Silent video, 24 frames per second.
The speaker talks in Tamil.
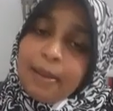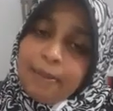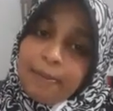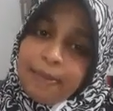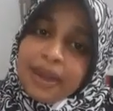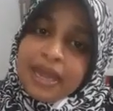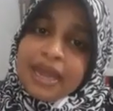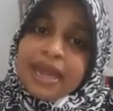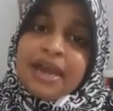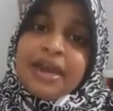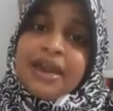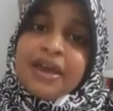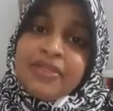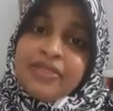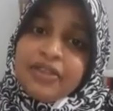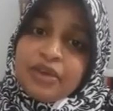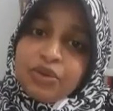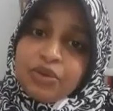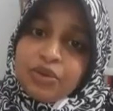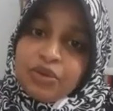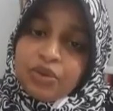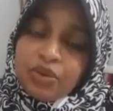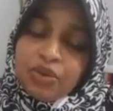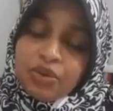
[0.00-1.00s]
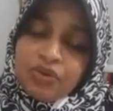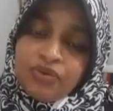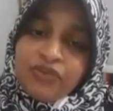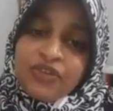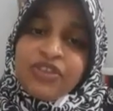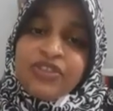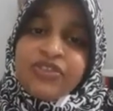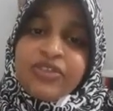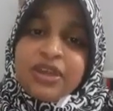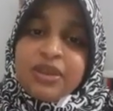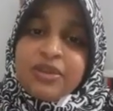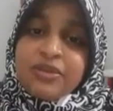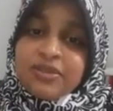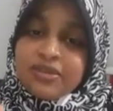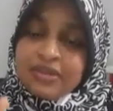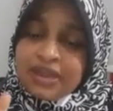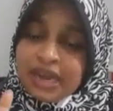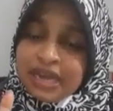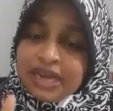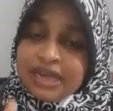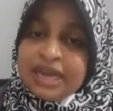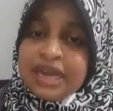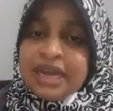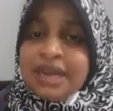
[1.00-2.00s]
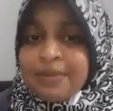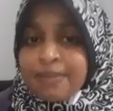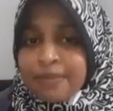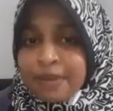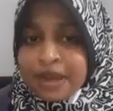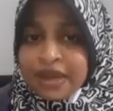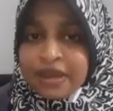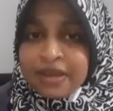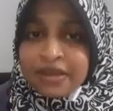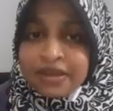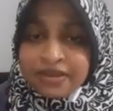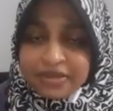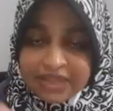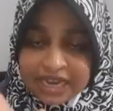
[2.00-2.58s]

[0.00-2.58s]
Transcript: அப்படியாண்ட அந்த ஒஃபீஸர் கட்டாயம் பா